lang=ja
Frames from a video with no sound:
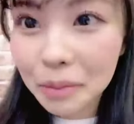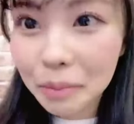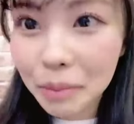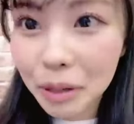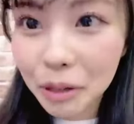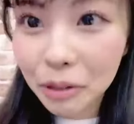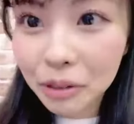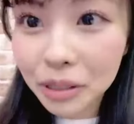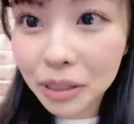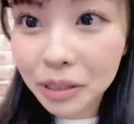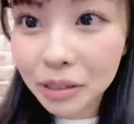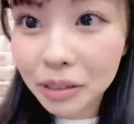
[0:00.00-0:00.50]

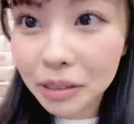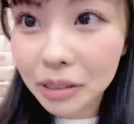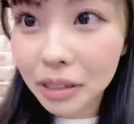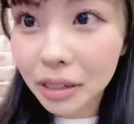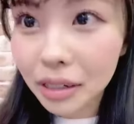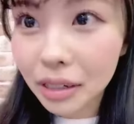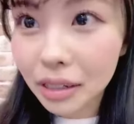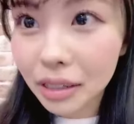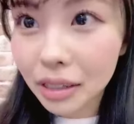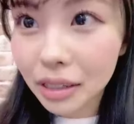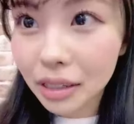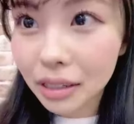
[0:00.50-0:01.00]
目大きくした
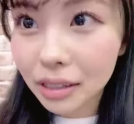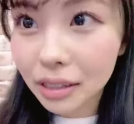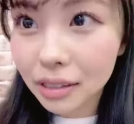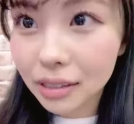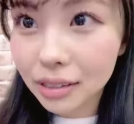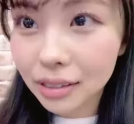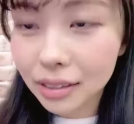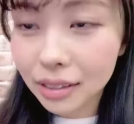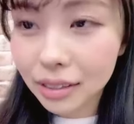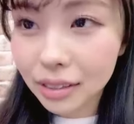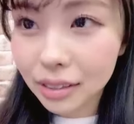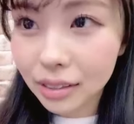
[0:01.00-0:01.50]
んやっ
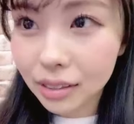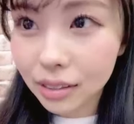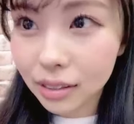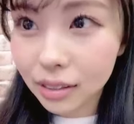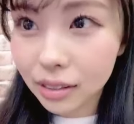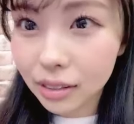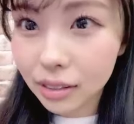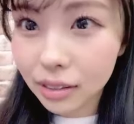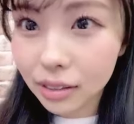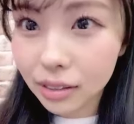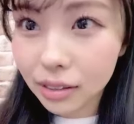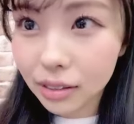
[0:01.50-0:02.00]

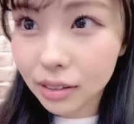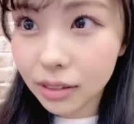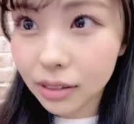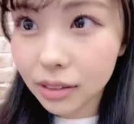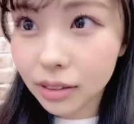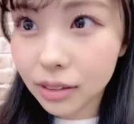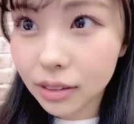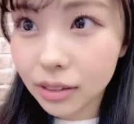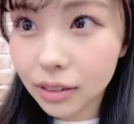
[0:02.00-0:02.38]
たな